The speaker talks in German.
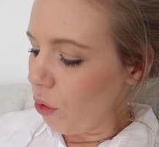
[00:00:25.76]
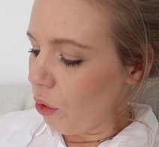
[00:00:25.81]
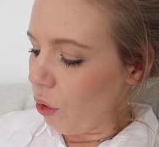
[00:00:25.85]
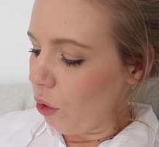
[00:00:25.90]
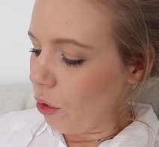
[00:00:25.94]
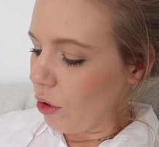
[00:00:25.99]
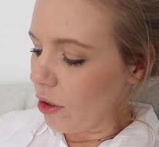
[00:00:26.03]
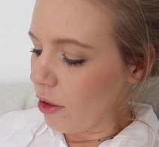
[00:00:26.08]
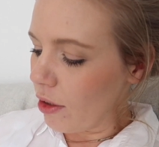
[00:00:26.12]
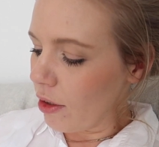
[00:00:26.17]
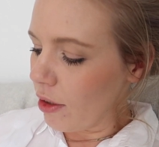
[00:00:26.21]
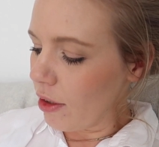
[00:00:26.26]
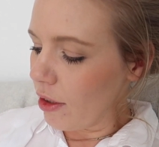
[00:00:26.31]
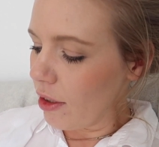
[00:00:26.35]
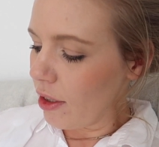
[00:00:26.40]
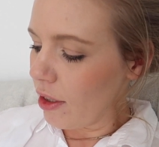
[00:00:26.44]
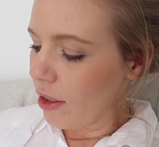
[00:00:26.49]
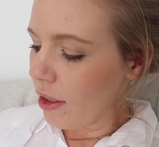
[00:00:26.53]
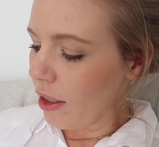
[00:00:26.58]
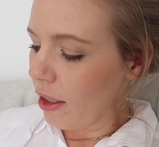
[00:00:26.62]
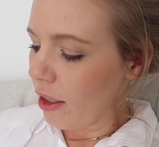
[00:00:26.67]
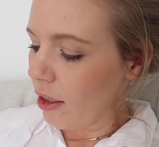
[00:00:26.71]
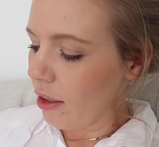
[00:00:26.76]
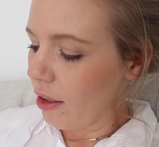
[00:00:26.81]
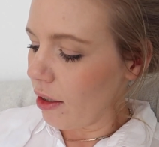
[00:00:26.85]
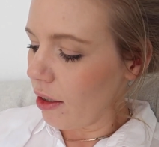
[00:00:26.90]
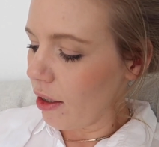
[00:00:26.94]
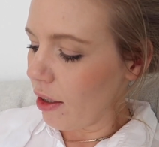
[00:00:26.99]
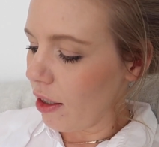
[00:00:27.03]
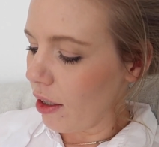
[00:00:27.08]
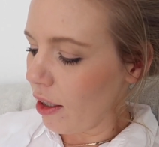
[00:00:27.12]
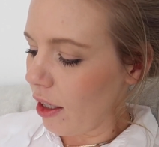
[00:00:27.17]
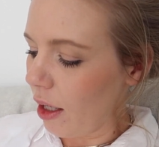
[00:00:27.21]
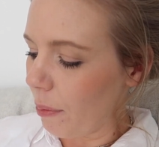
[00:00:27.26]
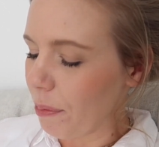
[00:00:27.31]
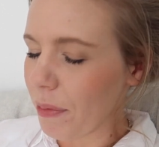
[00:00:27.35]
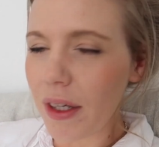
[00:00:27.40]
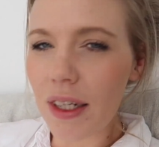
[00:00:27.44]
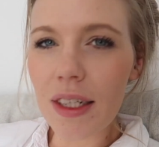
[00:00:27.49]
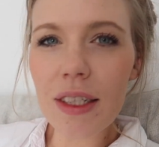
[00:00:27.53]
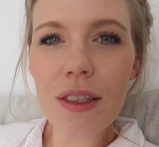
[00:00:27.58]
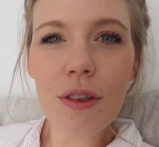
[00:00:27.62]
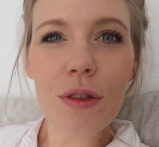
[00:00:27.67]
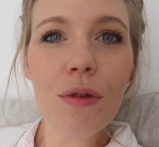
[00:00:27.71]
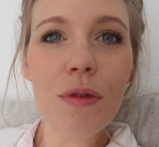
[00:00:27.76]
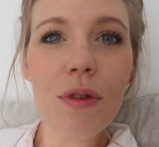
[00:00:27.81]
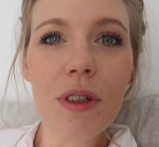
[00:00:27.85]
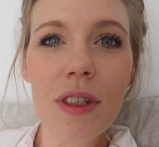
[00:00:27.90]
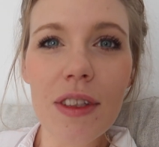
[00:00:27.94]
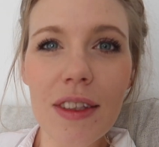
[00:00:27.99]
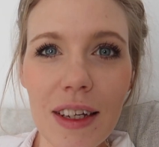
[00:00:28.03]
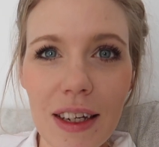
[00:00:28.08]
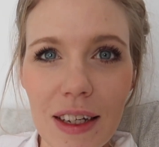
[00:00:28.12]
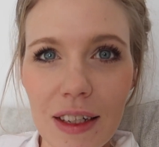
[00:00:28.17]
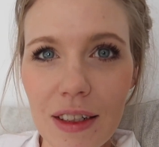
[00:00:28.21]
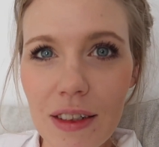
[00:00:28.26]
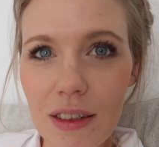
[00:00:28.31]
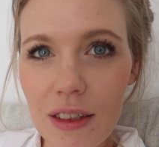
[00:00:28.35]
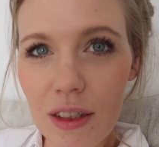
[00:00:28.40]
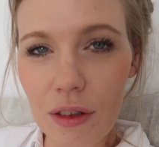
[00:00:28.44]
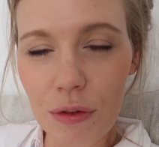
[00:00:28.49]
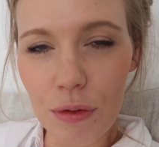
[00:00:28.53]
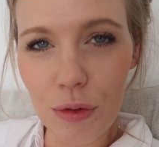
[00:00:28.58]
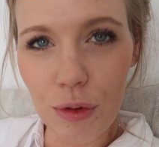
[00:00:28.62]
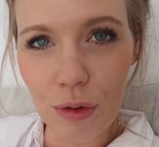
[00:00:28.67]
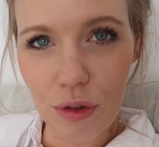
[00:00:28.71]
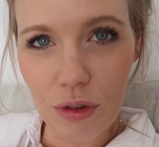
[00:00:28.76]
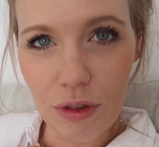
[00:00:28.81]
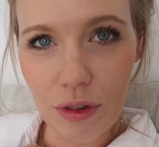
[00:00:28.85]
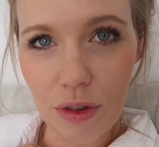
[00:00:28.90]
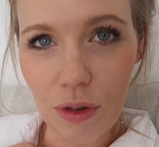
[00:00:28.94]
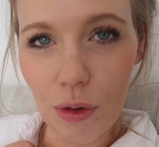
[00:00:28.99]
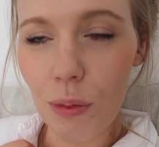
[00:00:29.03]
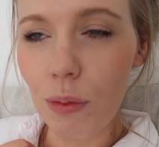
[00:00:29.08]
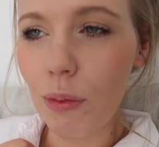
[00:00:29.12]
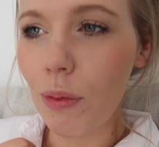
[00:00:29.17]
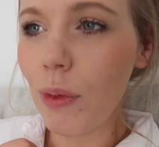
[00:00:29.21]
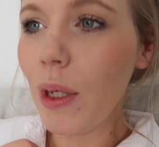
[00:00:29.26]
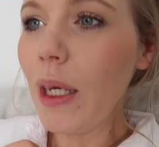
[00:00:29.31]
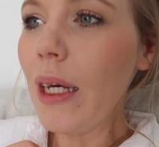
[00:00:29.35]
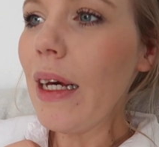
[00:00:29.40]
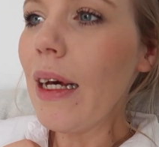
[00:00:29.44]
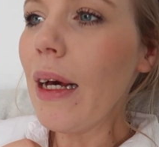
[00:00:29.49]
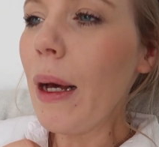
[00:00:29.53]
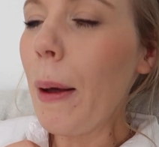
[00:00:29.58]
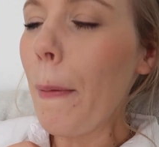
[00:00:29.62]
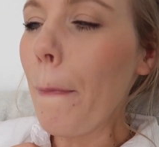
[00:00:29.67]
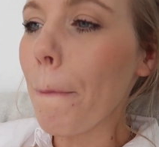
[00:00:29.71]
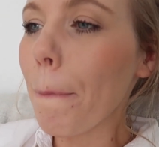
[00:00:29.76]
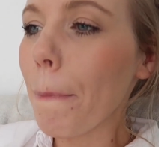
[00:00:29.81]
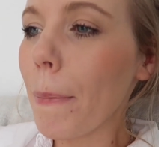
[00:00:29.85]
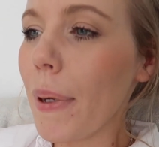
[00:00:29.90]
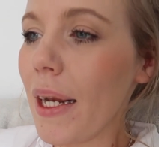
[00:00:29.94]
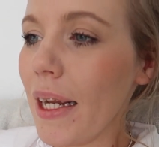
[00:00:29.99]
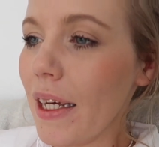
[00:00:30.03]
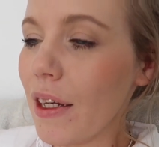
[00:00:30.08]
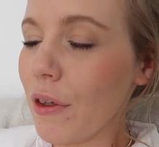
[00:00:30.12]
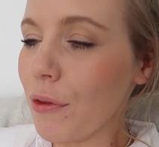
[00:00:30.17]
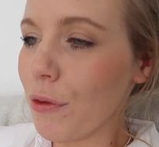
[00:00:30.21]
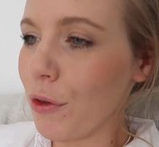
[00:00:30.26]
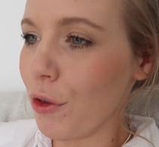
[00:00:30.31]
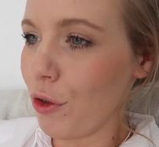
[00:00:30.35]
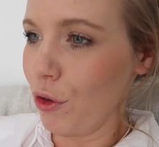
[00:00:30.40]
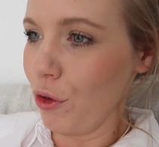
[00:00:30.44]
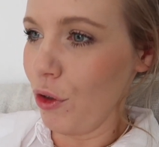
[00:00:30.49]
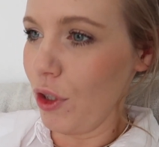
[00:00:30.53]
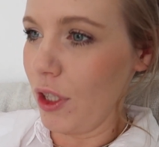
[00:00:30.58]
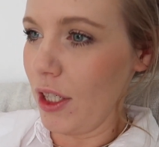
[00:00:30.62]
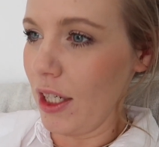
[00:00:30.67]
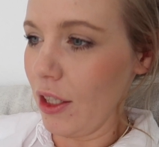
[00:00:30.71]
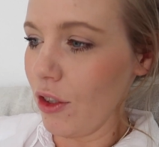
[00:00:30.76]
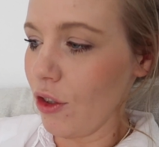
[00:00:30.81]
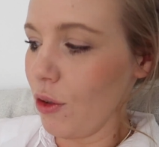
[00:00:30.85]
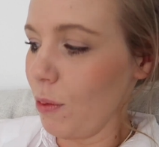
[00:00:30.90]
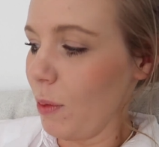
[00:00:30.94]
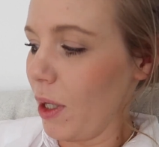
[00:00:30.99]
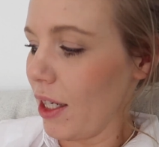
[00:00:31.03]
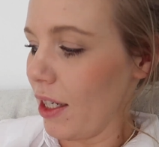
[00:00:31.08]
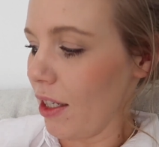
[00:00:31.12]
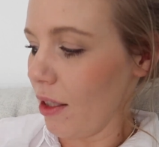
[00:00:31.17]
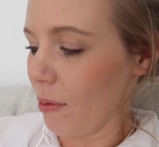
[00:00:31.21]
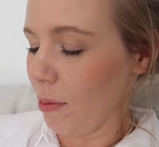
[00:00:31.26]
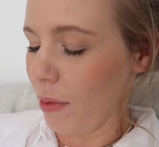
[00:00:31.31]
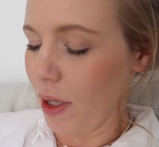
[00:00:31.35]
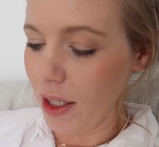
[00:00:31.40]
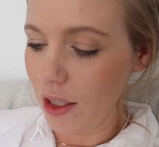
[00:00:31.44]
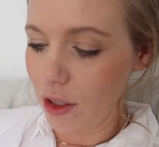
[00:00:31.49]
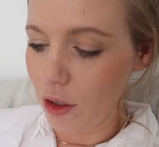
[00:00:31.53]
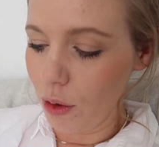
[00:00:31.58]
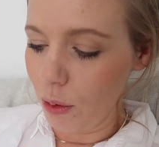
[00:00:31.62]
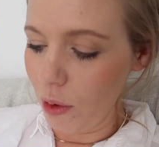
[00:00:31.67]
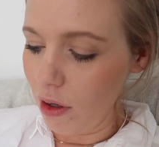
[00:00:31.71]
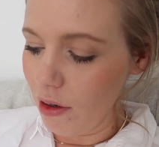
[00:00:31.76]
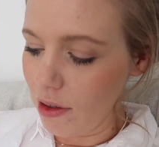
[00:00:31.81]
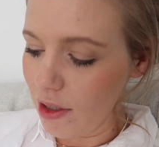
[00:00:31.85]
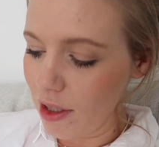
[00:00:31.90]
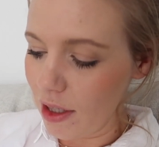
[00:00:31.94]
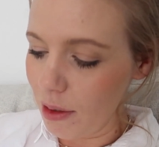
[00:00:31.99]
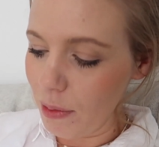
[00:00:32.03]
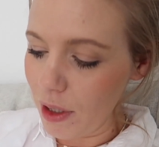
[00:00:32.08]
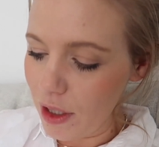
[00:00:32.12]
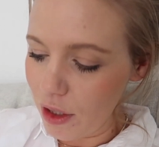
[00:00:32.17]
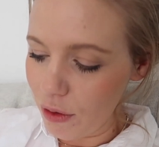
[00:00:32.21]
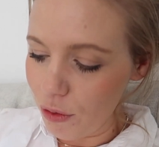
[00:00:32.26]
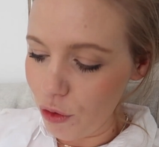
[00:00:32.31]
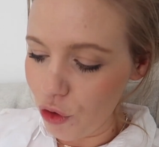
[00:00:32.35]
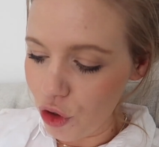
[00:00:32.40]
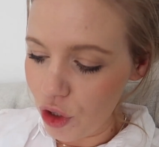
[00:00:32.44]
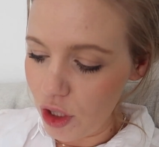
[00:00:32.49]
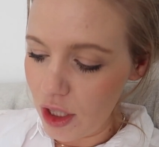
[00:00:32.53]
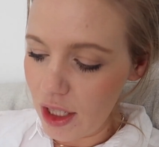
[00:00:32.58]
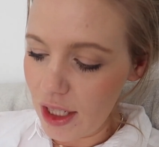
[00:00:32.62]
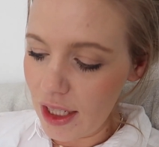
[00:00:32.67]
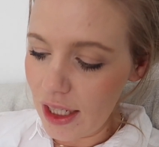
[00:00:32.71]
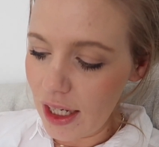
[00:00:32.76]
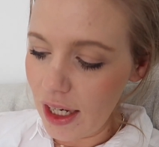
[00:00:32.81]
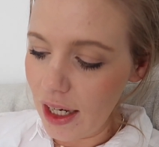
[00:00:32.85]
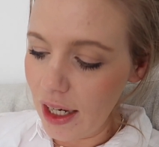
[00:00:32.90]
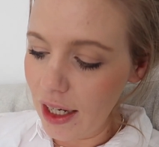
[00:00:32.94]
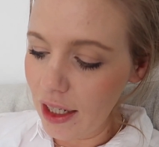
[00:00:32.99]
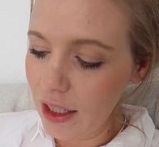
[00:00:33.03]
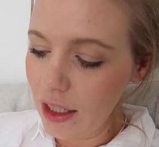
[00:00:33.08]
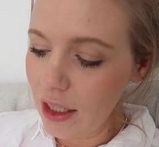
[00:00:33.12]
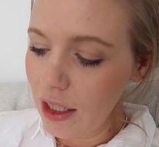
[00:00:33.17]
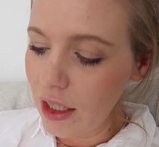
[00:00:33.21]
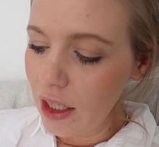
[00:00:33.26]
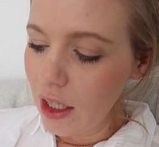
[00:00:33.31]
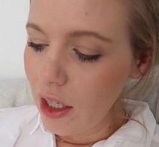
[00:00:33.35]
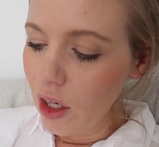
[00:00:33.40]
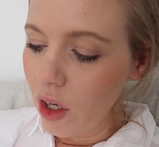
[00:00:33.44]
und habe da nicht so viel Zeit gefunden, um Pläne fürs neue Jahr zu machen. Das mache ich normalerweise immer zwischen den Jahren.